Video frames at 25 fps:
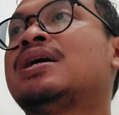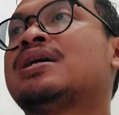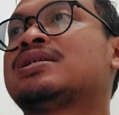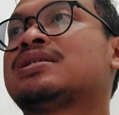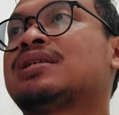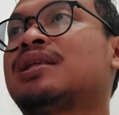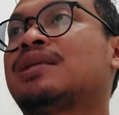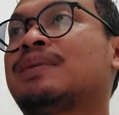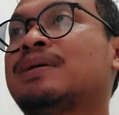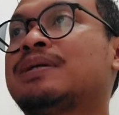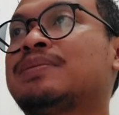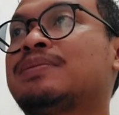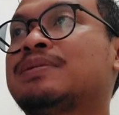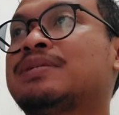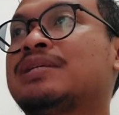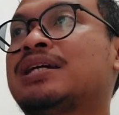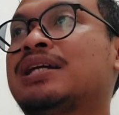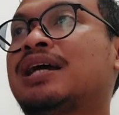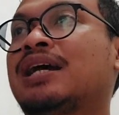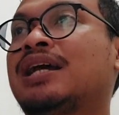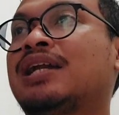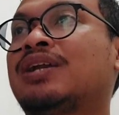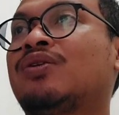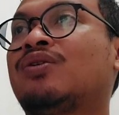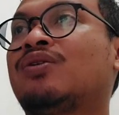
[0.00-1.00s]
selepas
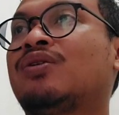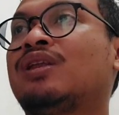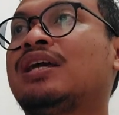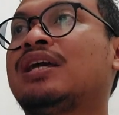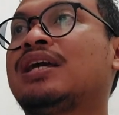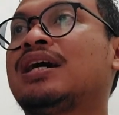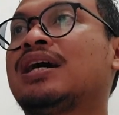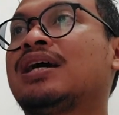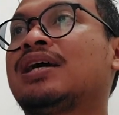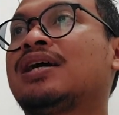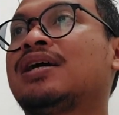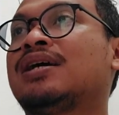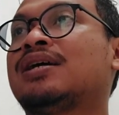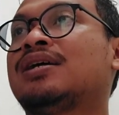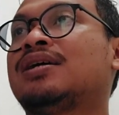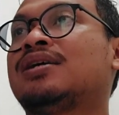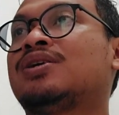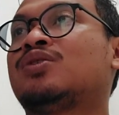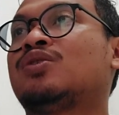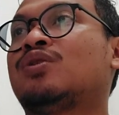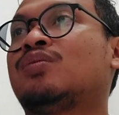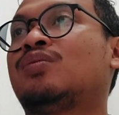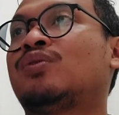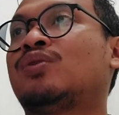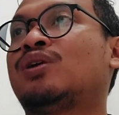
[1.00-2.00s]
menjadikan gol Liga
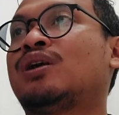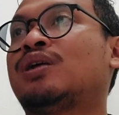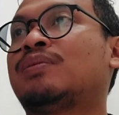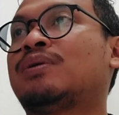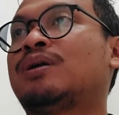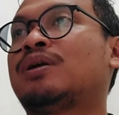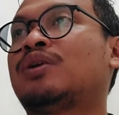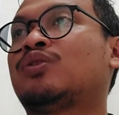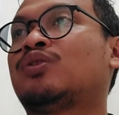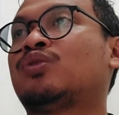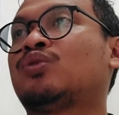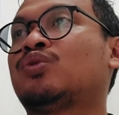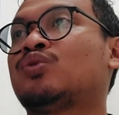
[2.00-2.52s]
ke-26 dan